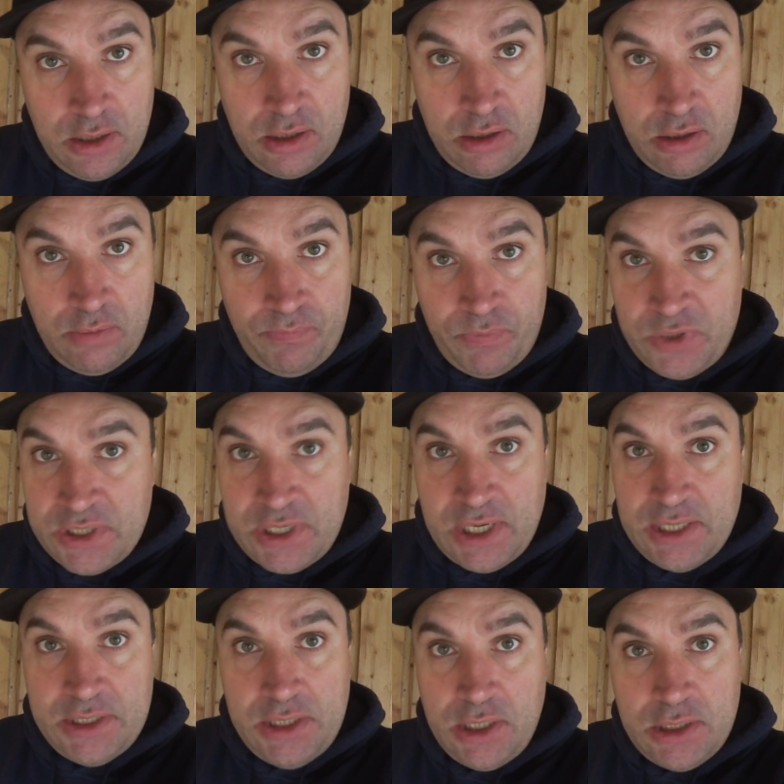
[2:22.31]
Ähm, das
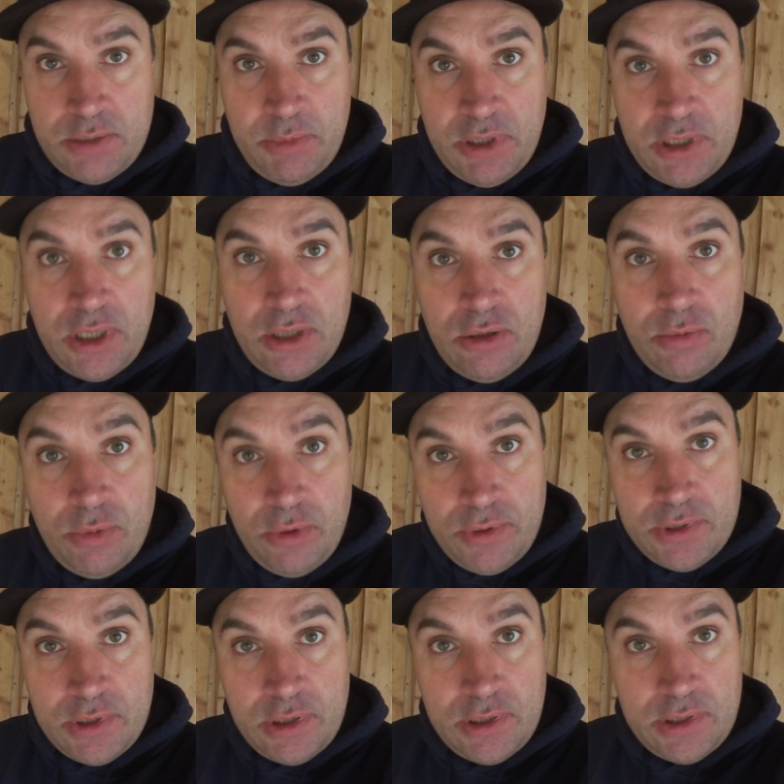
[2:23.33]
heißt nicht, dass im Internet nur
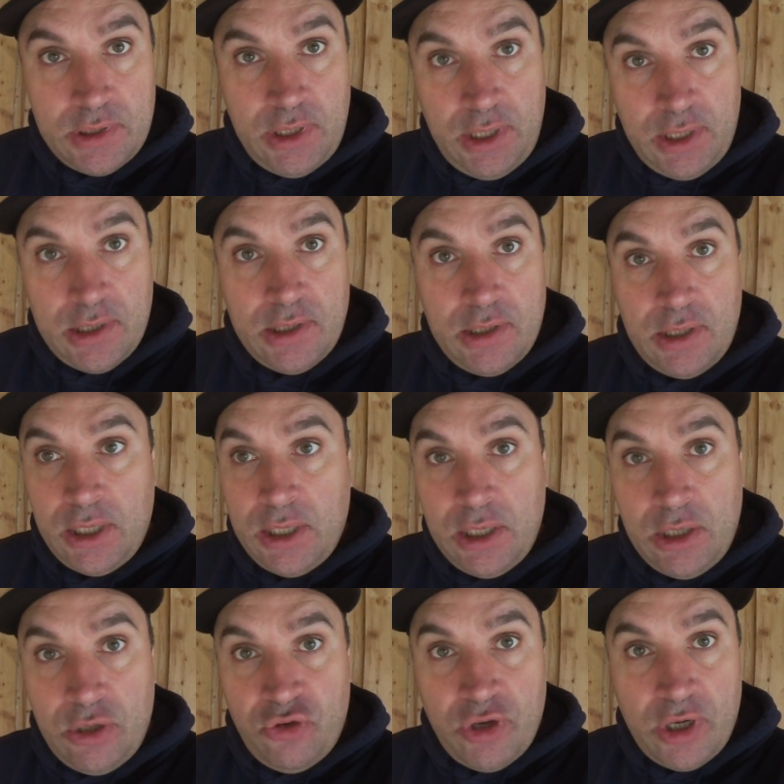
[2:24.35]
Blödsinn ist. Nee, äh,
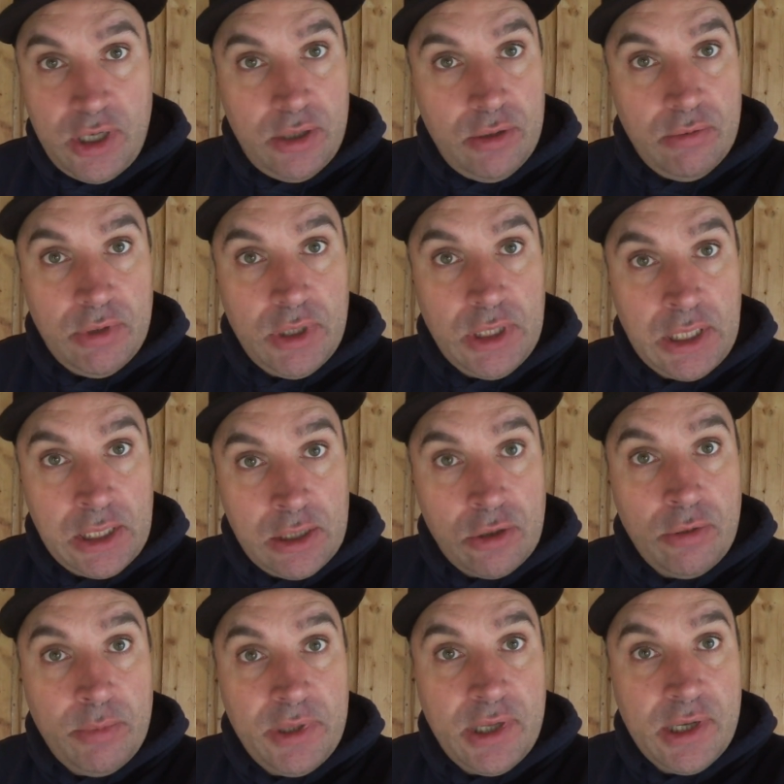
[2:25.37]
jede Entscheidung oder jeder
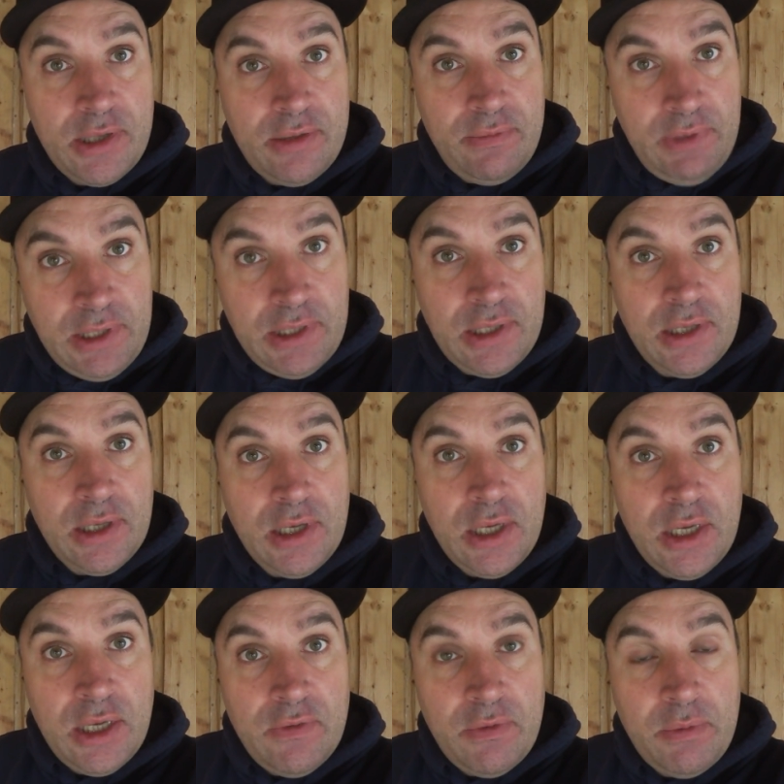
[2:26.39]
Kommentar ist wichtig,
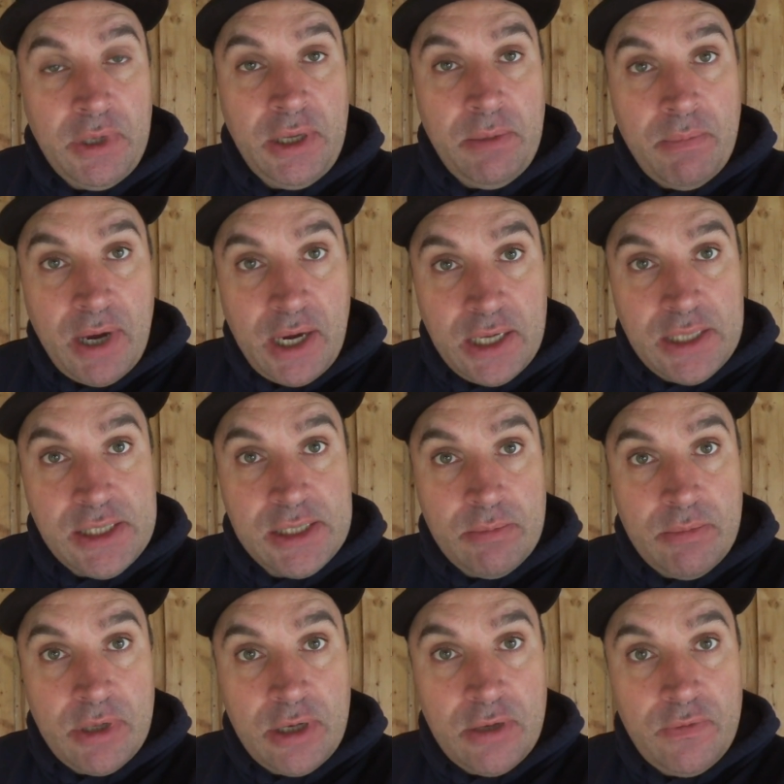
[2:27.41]
wenn man
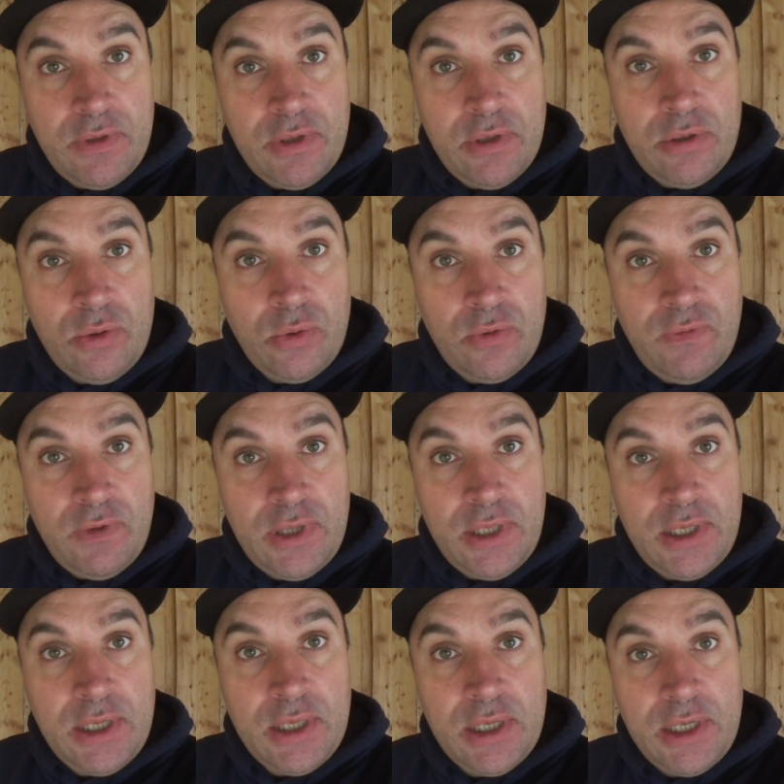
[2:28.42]
gemeinsam dann auf die
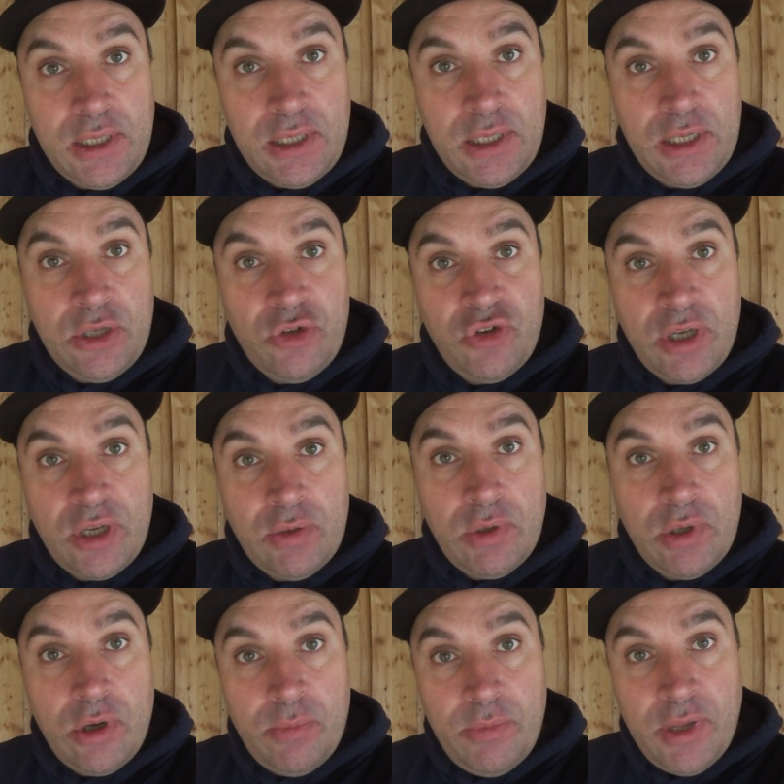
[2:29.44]
notwendigen, richtigen
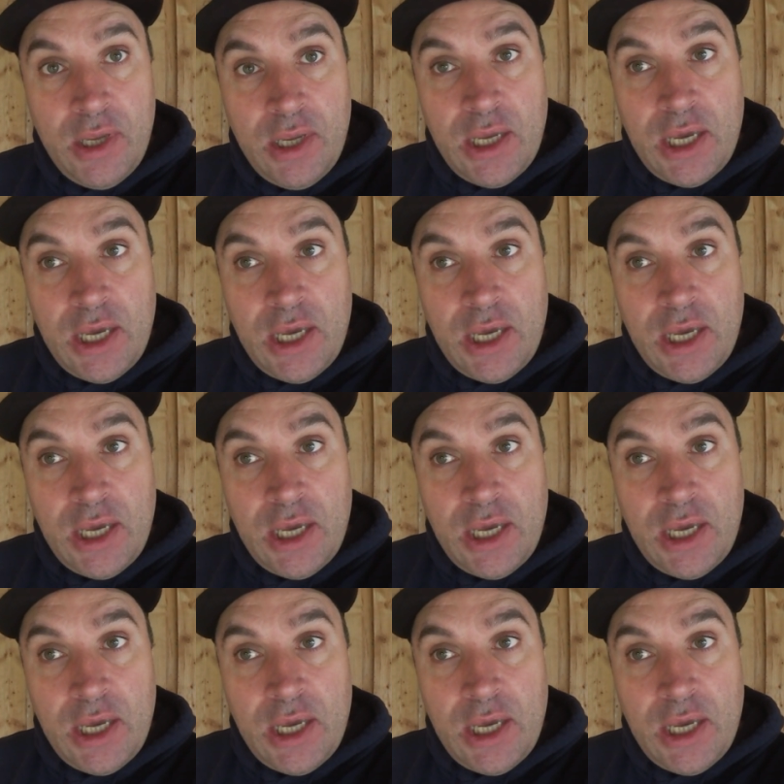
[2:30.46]
Entscheidungen kommt.